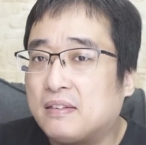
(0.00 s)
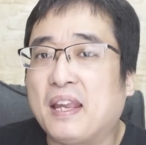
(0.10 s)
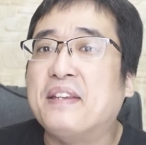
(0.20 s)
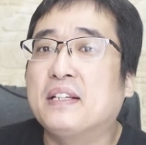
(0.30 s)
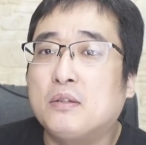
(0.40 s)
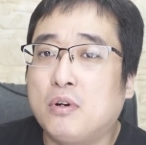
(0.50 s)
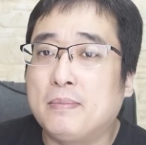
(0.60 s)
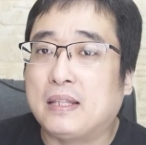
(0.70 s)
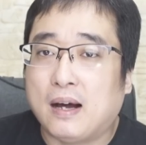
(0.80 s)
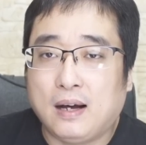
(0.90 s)
典型的国
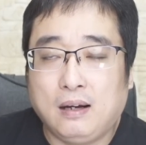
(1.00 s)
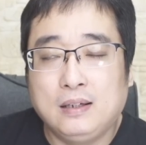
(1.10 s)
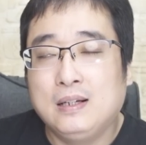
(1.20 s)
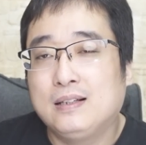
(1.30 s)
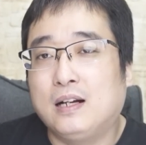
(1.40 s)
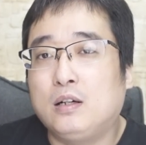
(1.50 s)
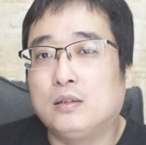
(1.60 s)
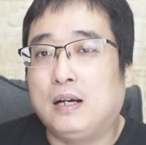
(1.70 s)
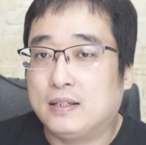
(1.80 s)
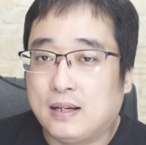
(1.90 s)
民党啊，然后
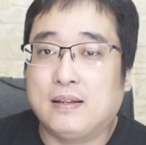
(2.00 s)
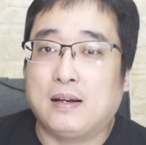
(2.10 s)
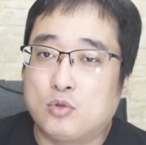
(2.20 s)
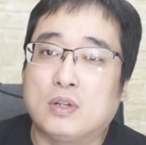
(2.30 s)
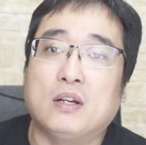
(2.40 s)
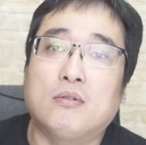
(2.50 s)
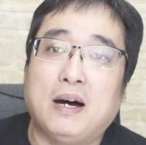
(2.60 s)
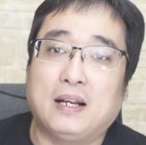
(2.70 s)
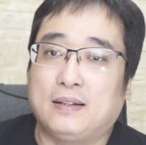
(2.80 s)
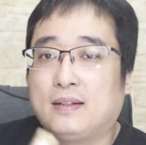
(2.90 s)
的话，现在说硬
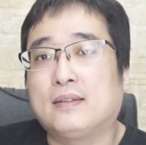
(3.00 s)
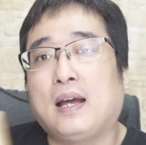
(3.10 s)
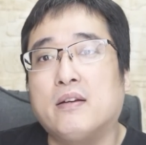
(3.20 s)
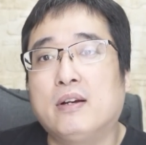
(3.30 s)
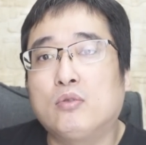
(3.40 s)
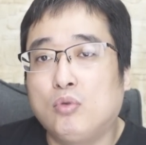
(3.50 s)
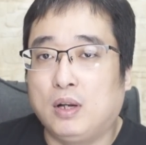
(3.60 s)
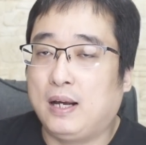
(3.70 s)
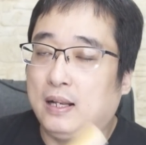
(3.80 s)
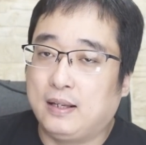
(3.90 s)
话了。你蔡英文错
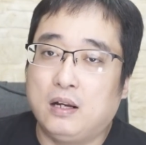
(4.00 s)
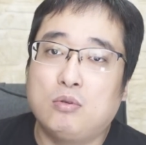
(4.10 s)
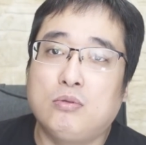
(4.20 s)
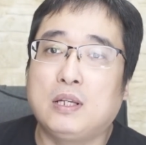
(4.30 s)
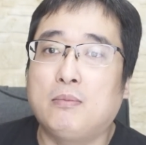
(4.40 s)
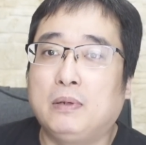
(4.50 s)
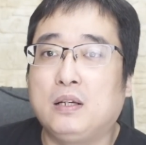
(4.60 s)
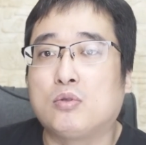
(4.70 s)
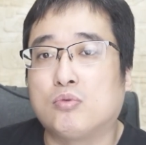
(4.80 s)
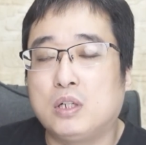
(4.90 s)
了两岸互相不
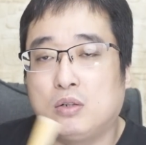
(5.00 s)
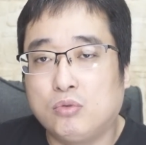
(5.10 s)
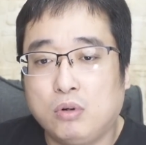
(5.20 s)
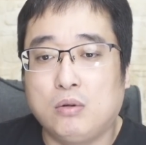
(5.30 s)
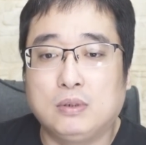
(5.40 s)
隶属，这是错